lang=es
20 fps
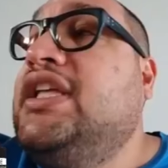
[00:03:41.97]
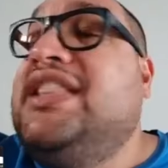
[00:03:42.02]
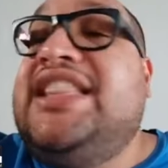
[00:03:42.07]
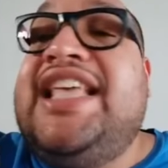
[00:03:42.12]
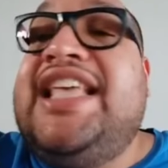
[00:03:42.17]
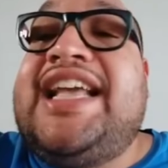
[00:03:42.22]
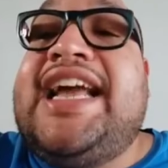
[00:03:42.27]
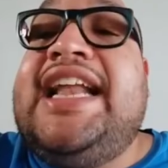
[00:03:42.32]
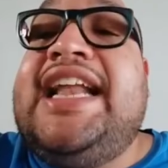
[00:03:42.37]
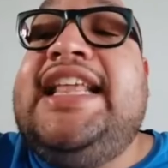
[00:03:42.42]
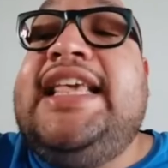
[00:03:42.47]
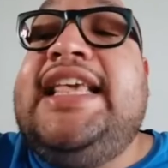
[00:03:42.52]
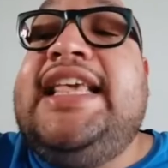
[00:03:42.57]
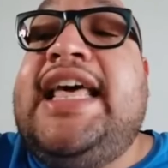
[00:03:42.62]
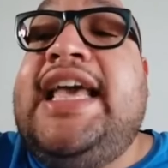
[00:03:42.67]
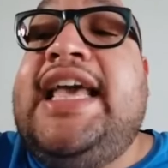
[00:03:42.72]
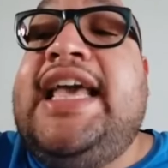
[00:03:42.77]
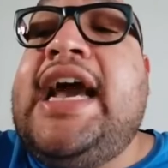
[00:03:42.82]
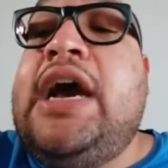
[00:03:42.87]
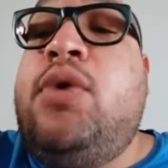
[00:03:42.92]
de calidad
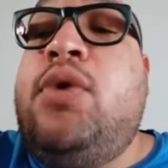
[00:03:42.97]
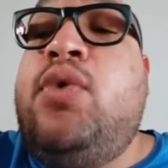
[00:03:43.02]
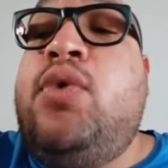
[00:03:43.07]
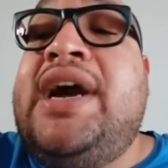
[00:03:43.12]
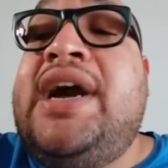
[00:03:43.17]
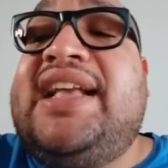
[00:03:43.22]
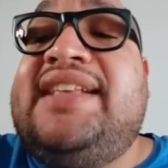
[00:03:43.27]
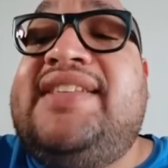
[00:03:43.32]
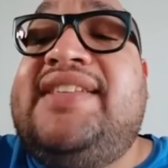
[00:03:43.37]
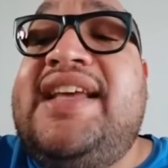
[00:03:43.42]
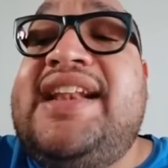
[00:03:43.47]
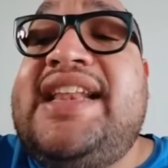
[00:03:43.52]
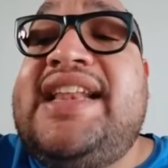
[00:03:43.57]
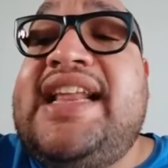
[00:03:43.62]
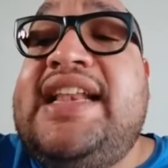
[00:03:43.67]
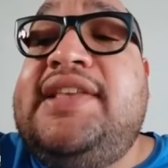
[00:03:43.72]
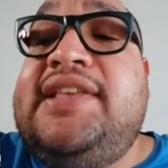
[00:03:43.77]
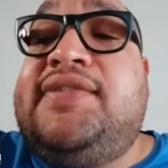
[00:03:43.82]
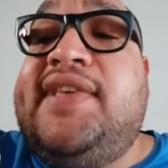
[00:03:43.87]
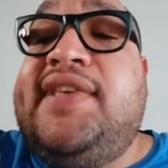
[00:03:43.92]
de agua que se han
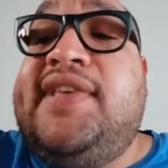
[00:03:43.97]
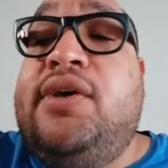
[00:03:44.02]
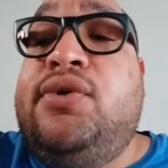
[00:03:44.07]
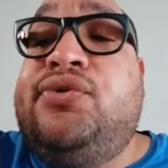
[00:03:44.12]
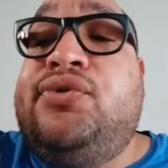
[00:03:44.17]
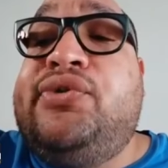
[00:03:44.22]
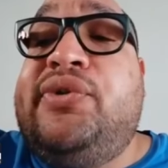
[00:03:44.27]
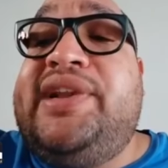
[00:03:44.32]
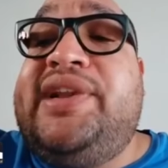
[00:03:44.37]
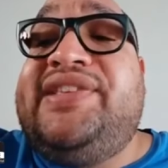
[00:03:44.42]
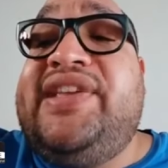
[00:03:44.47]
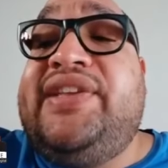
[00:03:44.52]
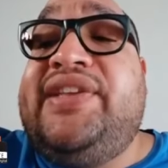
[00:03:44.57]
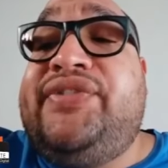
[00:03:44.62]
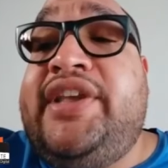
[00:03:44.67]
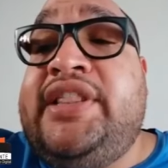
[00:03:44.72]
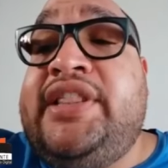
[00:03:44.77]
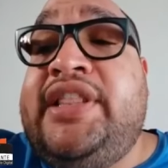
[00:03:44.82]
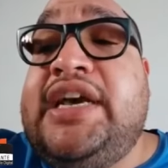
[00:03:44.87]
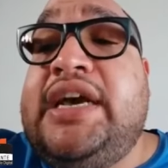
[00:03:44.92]
realizado sobre esta
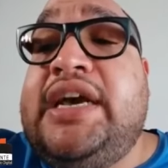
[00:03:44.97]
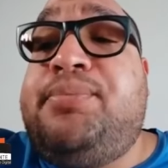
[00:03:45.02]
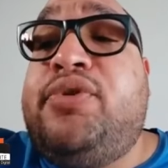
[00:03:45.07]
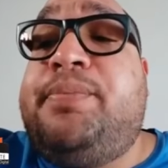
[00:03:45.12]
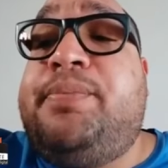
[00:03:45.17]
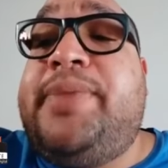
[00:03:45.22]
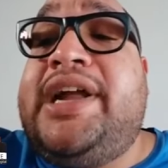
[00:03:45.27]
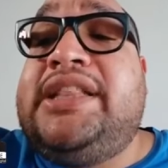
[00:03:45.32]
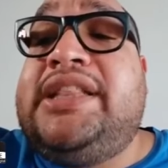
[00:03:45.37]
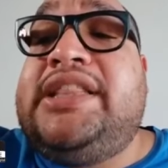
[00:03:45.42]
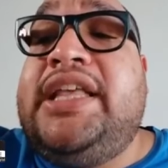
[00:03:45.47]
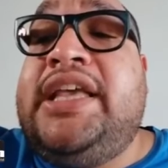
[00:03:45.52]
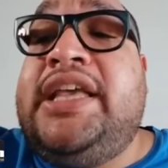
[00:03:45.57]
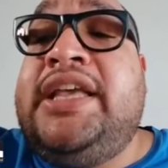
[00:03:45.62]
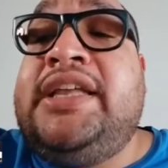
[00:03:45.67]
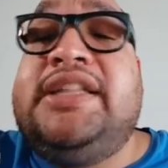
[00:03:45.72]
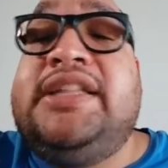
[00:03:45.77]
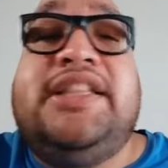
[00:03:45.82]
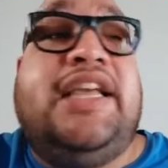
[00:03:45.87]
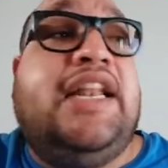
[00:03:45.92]
ciénaga por
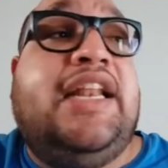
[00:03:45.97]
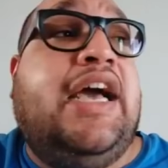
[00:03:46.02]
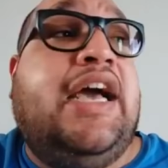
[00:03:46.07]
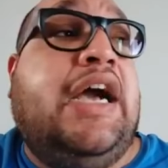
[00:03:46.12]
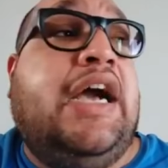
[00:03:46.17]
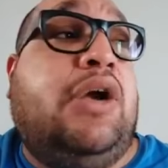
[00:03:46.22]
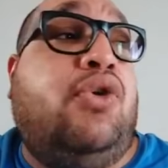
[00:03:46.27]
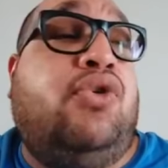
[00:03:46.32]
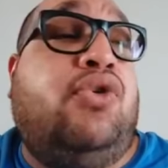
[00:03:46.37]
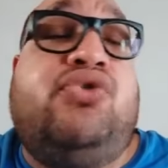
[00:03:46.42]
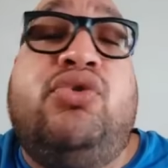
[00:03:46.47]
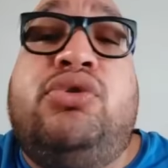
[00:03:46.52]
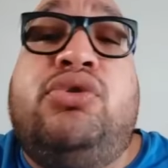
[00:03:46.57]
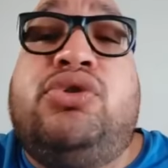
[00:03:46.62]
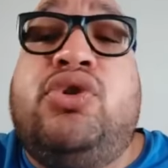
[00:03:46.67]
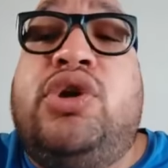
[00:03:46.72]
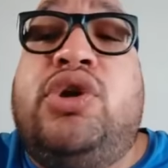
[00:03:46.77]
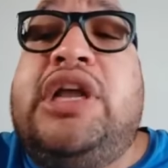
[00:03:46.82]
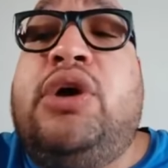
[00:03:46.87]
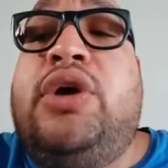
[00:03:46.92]
parte de la
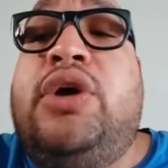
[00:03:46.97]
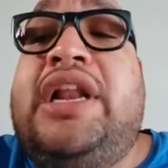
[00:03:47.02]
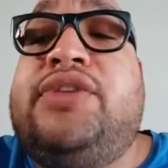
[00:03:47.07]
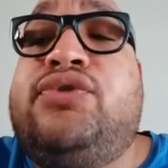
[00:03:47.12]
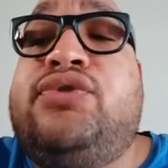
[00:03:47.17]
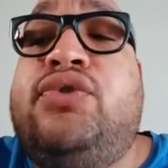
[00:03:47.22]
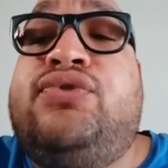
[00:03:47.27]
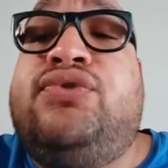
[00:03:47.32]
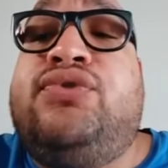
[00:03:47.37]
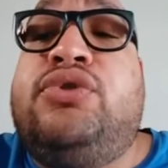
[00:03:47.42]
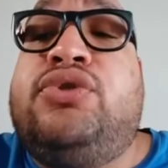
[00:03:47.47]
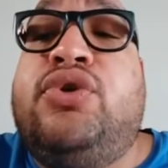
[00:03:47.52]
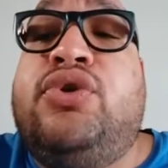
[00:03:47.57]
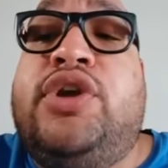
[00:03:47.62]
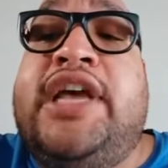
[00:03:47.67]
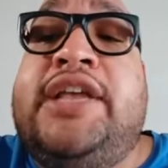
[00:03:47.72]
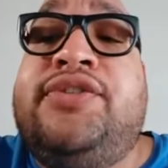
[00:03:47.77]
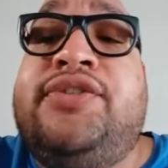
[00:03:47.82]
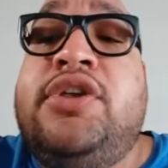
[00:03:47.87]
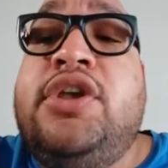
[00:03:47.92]
consultora o de las
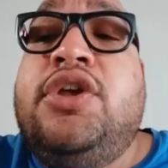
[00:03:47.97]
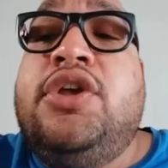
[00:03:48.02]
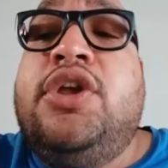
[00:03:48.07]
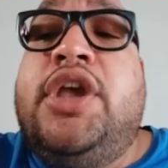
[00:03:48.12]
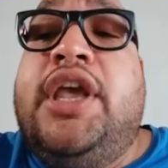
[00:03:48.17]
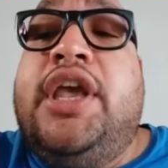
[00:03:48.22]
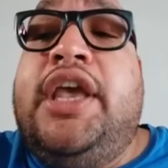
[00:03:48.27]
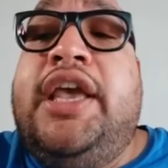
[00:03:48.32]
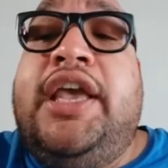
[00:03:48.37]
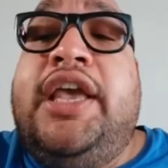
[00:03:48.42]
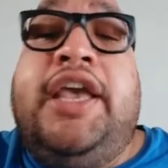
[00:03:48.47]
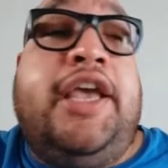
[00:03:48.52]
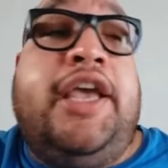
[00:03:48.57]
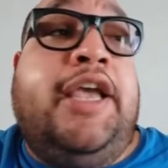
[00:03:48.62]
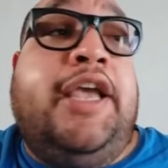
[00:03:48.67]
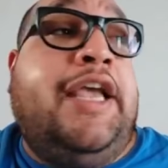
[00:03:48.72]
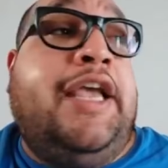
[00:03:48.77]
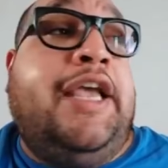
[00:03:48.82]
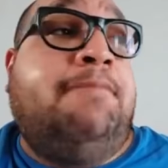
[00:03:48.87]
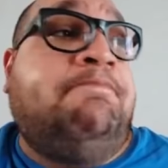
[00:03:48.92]
consultoras
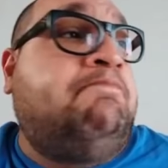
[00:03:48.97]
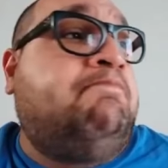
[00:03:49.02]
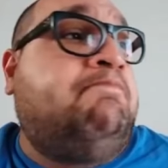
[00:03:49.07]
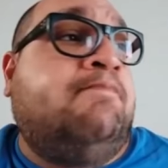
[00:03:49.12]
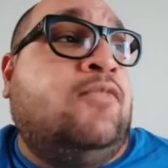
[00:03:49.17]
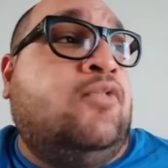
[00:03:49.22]
eh,